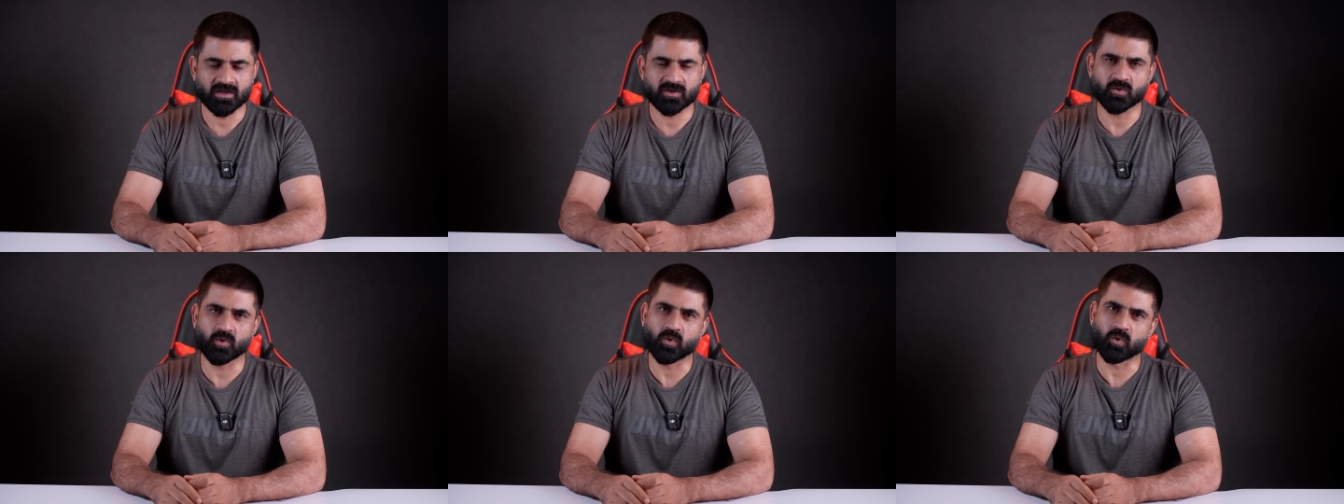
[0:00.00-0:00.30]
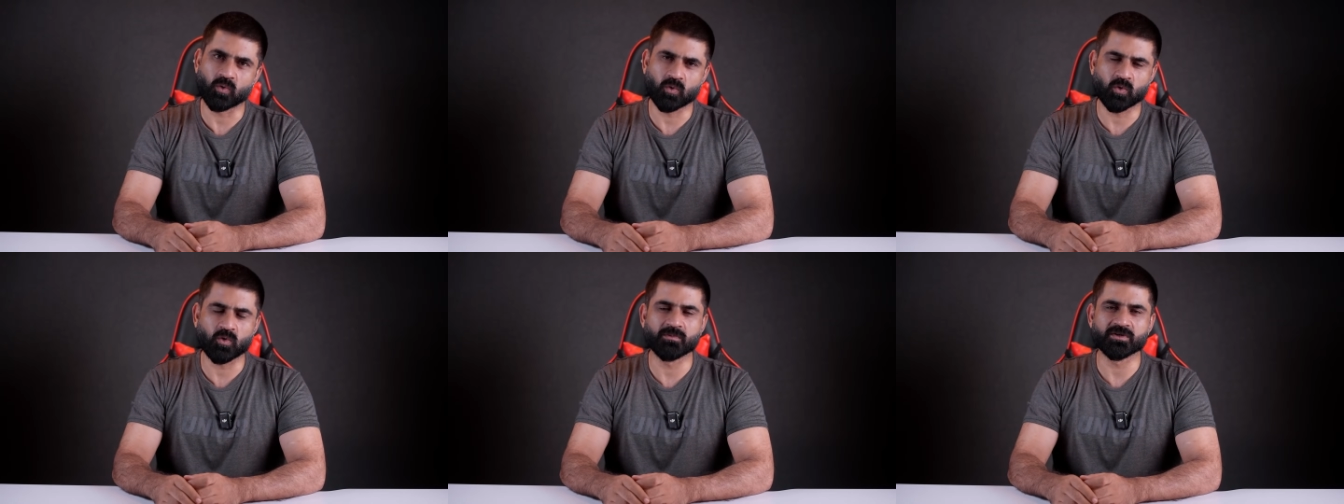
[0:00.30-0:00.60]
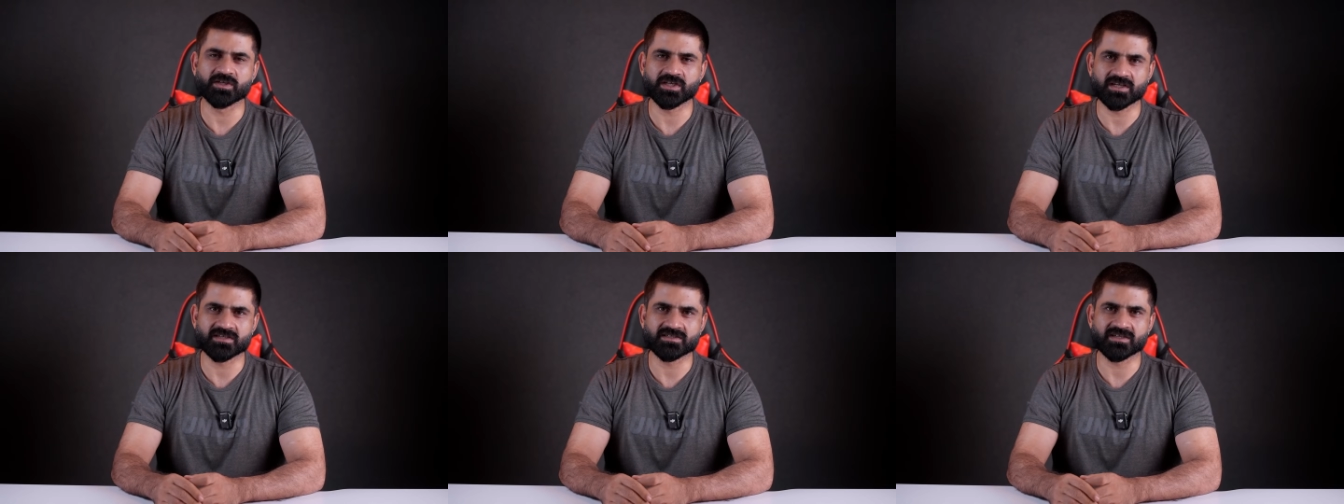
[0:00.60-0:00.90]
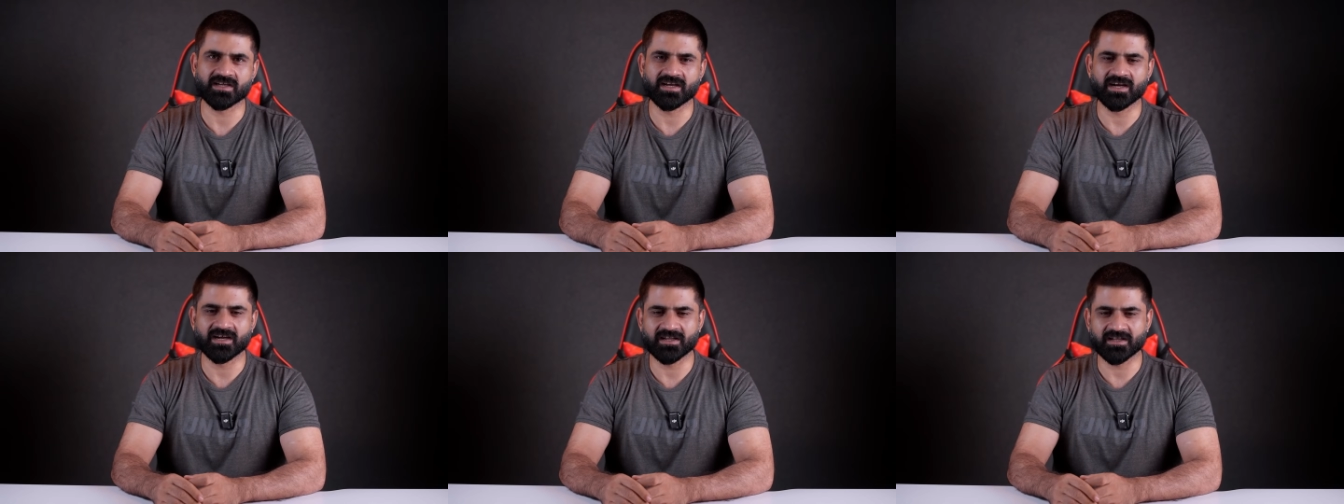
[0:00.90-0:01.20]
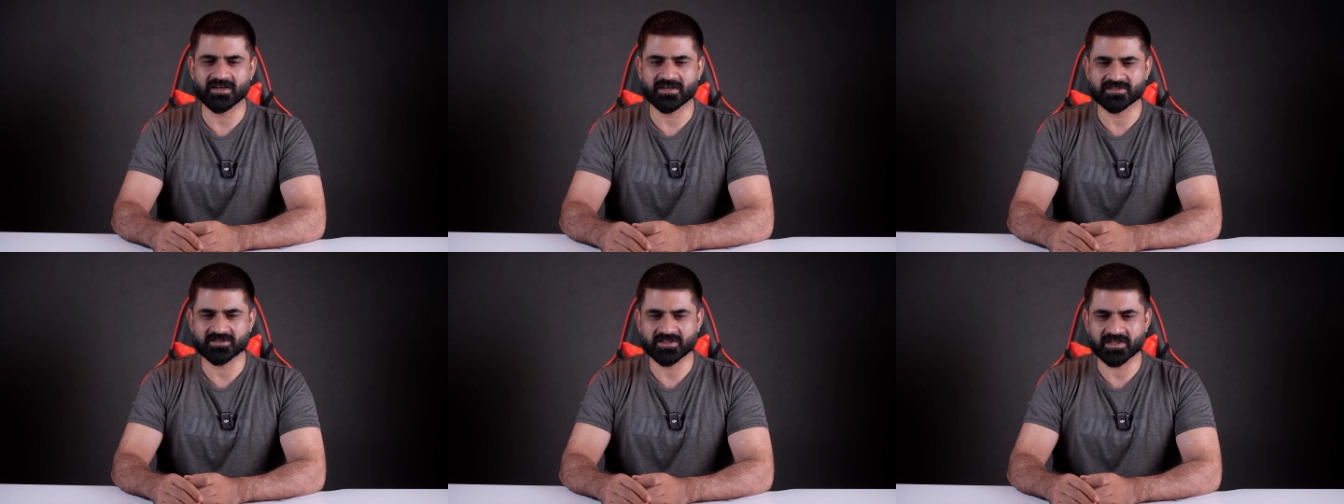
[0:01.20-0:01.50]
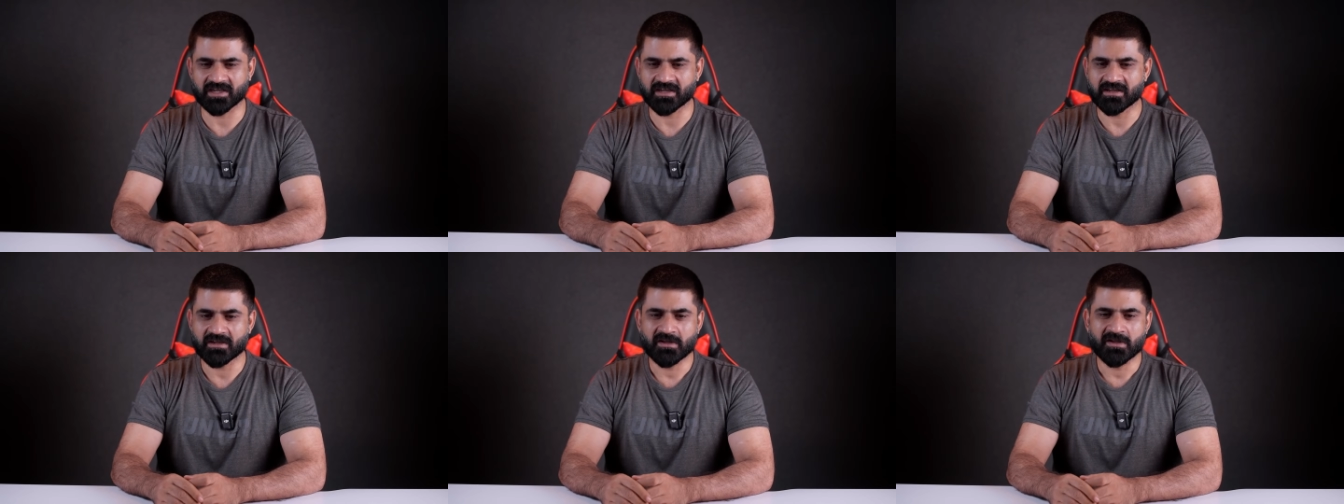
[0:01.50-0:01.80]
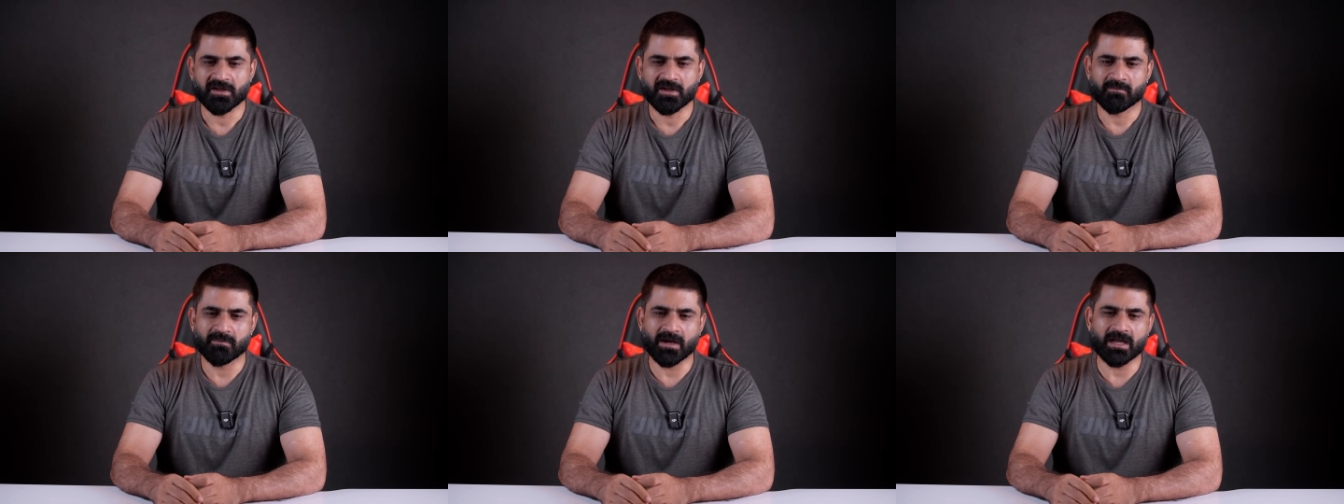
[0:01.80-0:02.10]
तो लोगों को भी चाहिए सही गाइड करना चाहिए
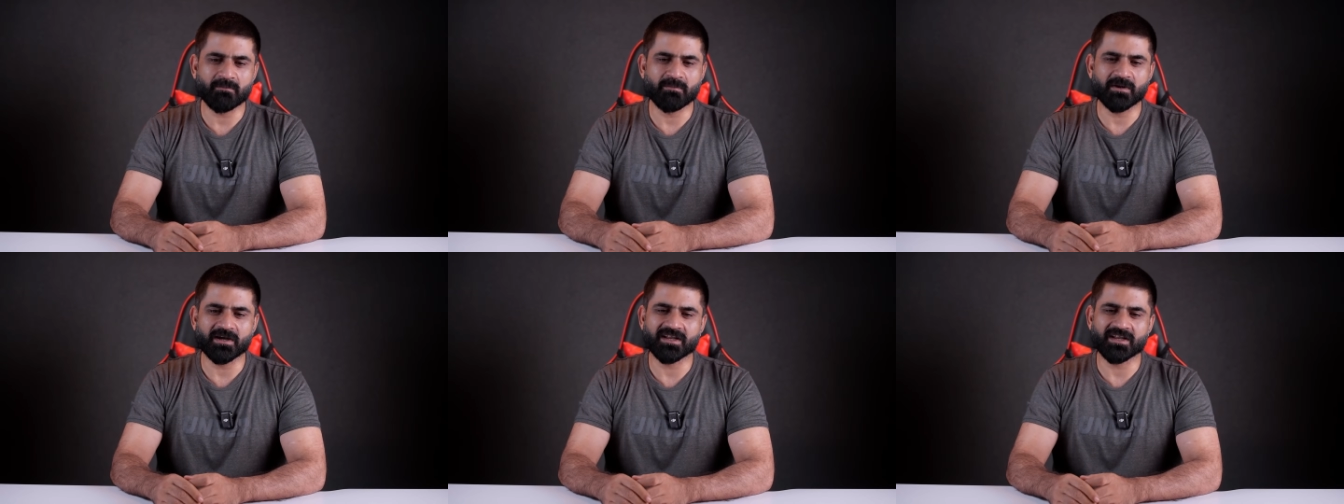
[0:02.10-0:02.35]
भाई